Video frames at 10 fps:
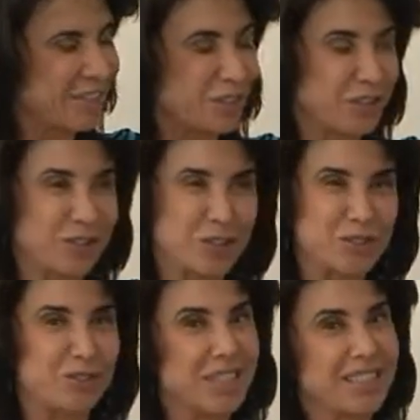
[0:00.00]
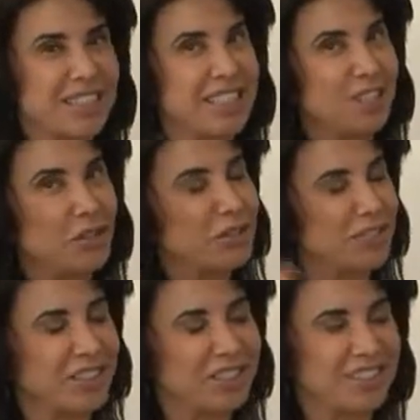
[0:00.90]
eu fico assim, indo e
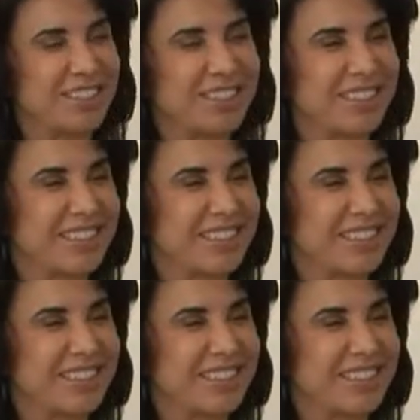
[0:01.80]
vindo.